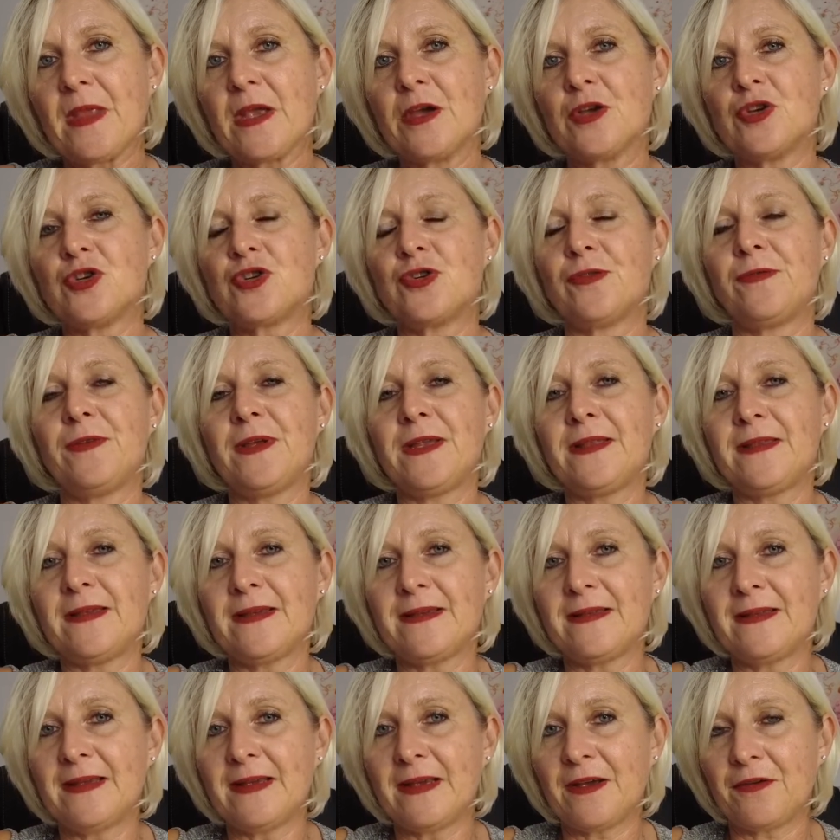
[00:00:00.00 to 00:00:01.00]
je vais
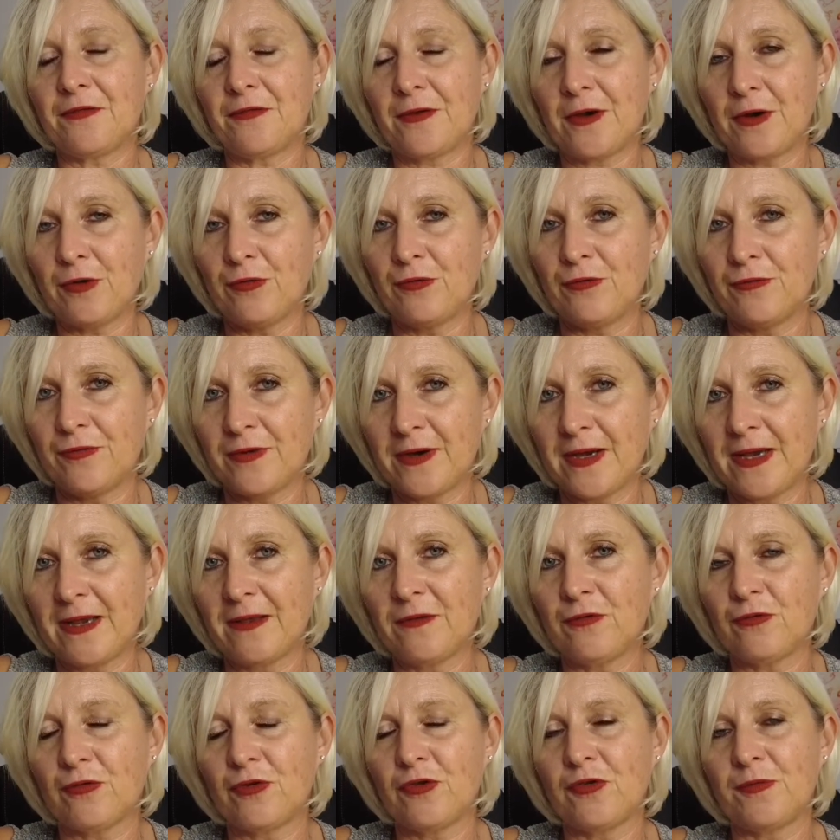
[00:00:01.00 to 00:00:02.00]
t'aider à faire une vraie
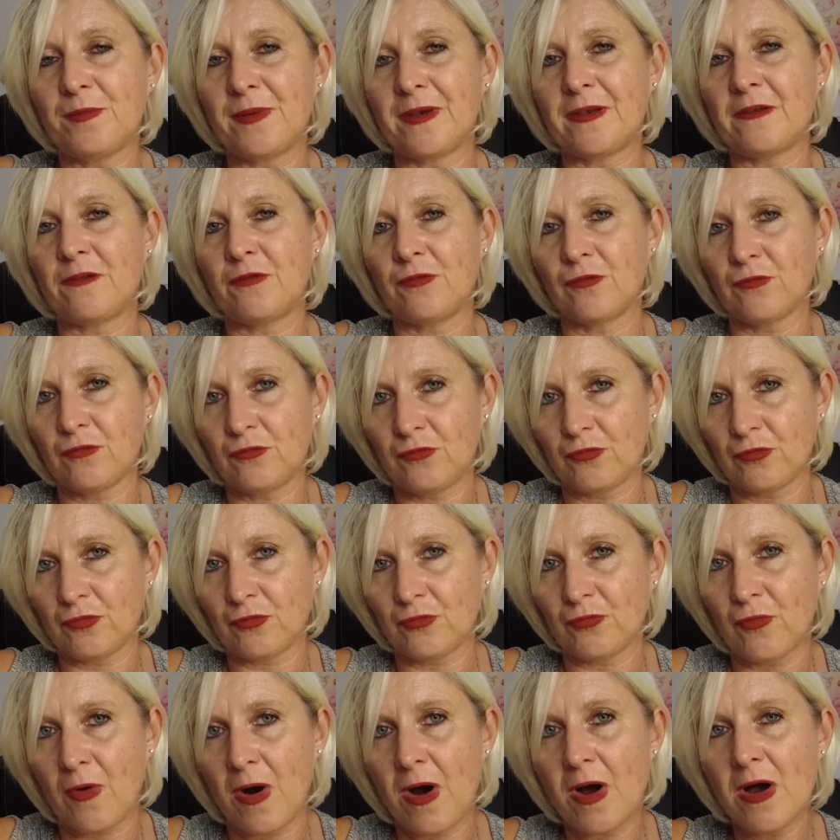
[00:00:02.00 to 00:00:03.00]
introspection sur
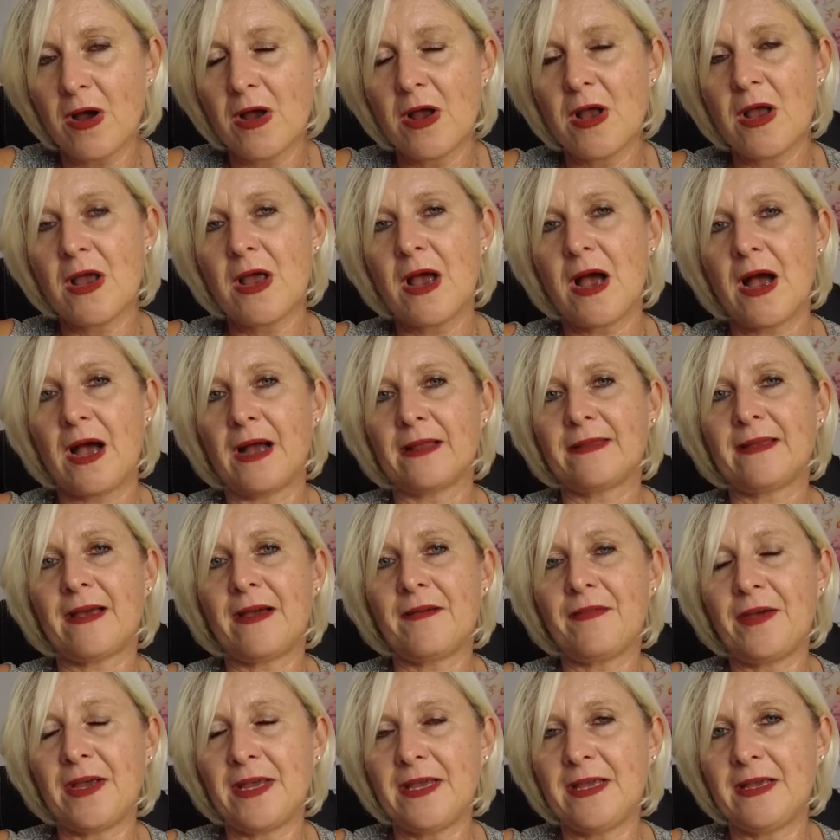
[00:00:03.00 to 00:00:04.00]
toi, à
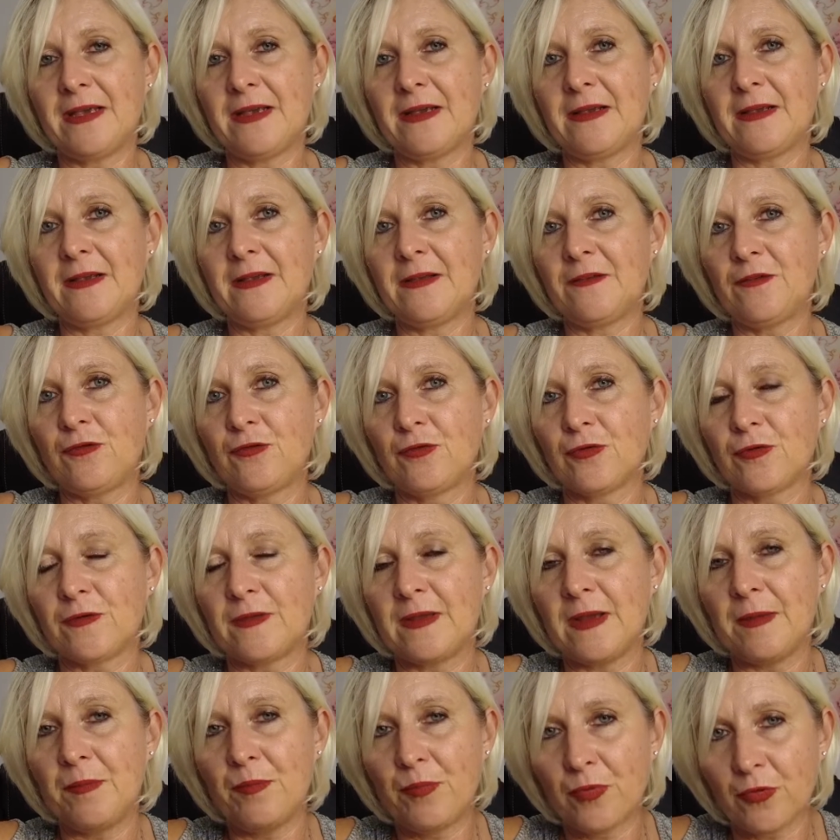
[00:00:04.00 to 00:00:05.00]
travailler sur
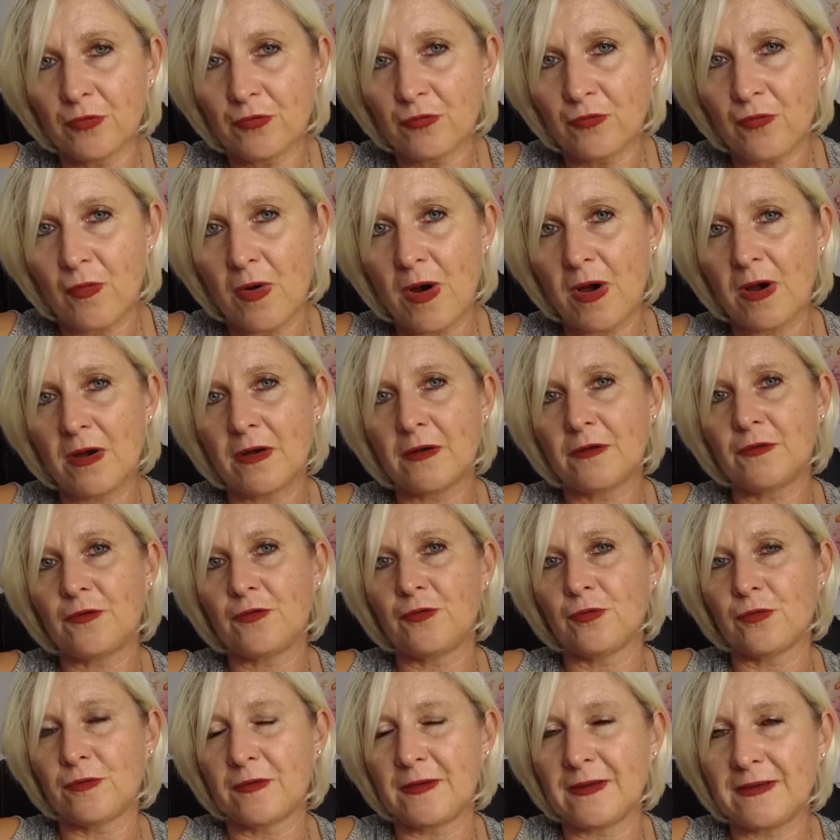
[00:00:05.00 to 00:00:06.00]
tes besoins,
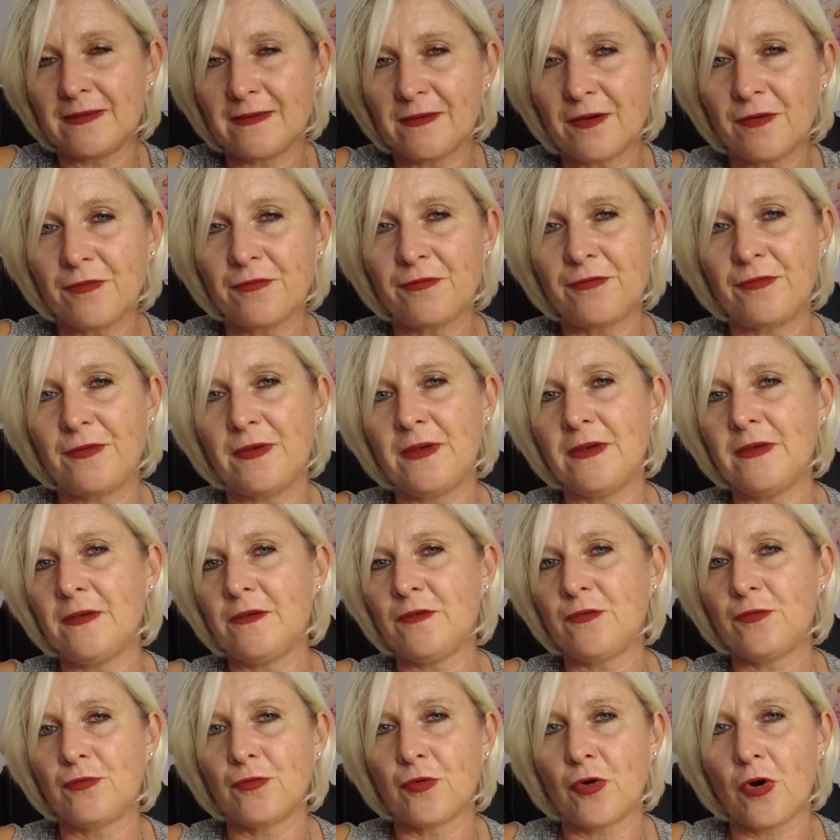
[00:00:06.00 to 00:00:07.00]
sur tes envies,
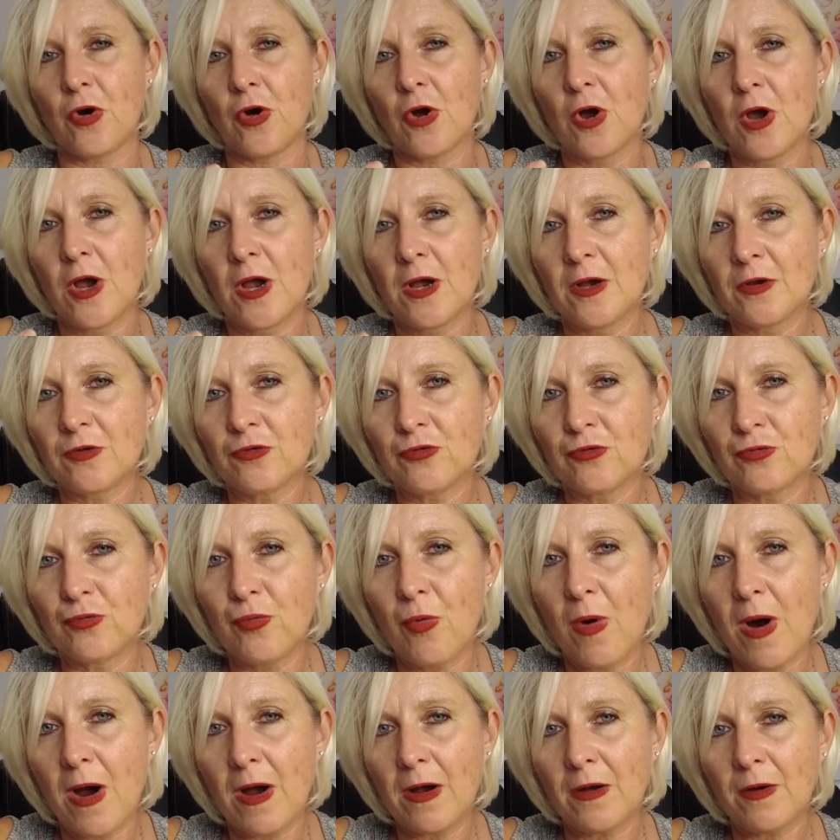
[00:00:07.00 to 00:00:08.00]
sur euh,
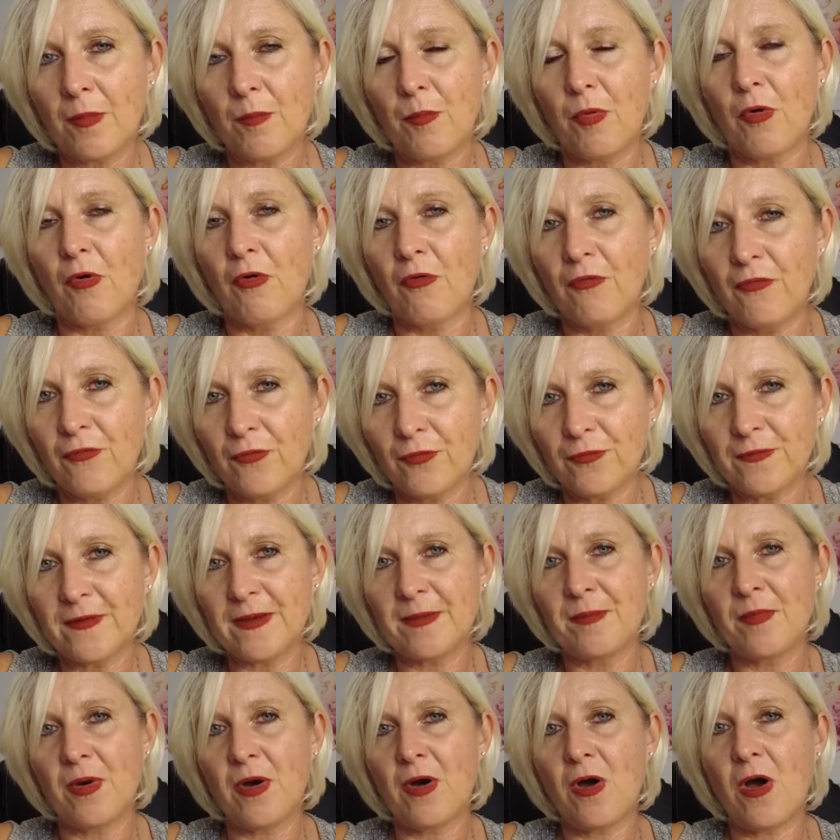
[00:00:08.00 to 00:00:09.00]
toi
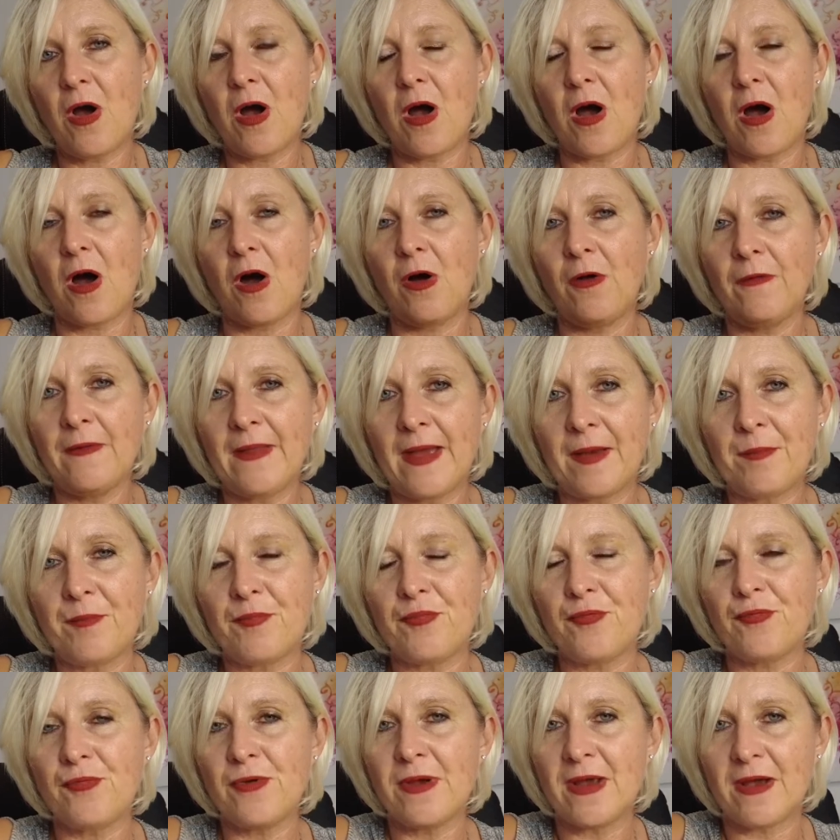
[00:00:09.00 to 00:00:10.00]
profondément en
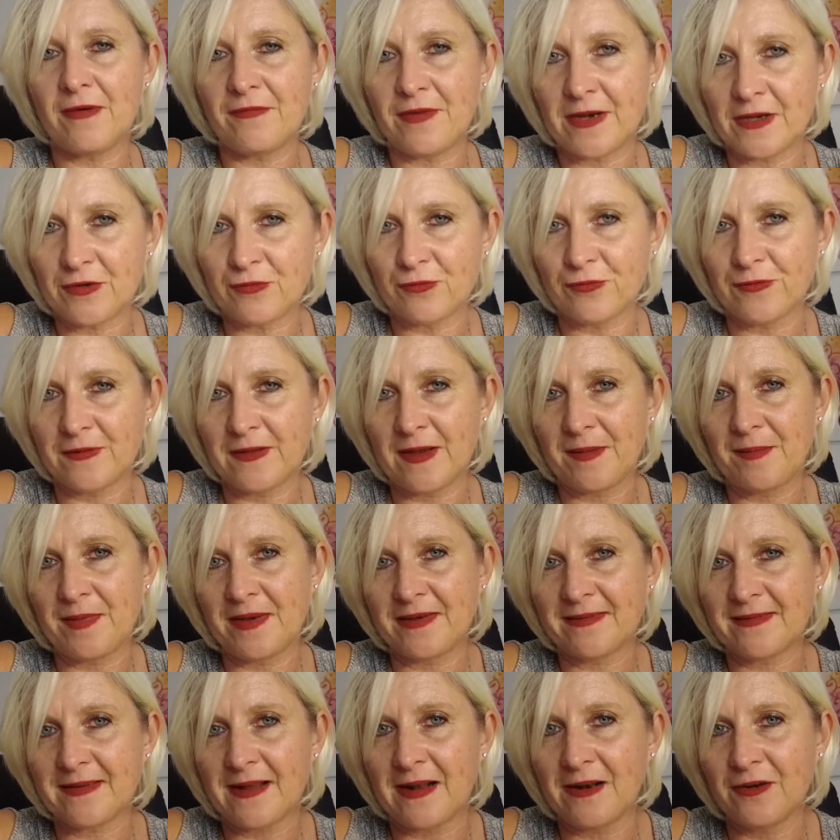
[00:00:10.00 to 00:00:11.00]
appui avec ton thème
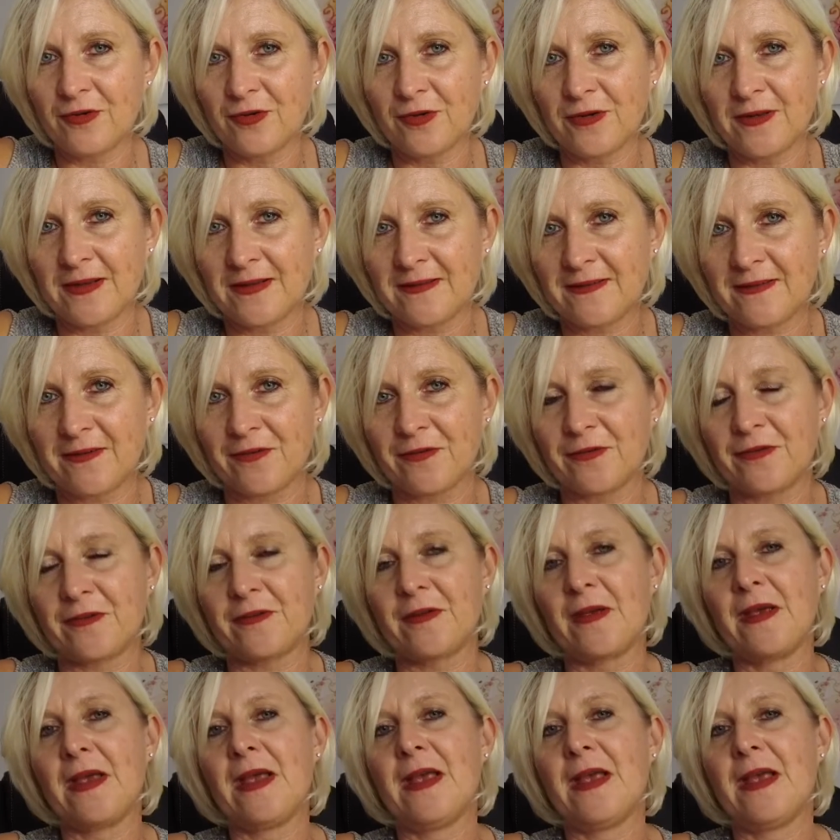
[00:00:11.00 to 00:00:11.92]
astral de naissance.